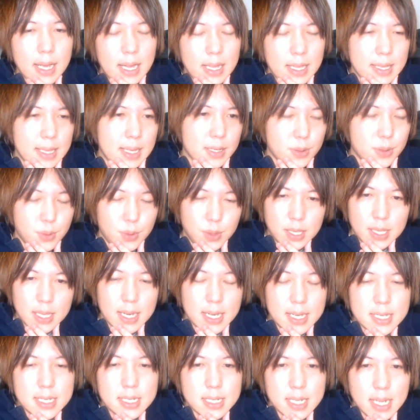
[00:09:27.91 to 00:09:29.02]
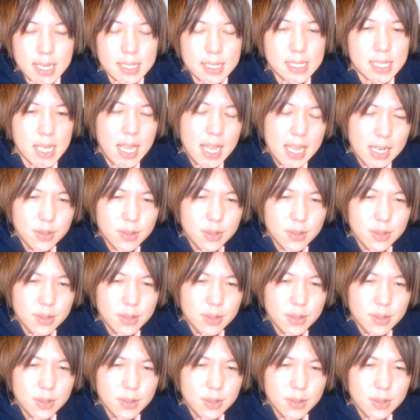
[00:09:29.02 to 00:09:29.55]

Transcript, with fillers: かなた君に対して罪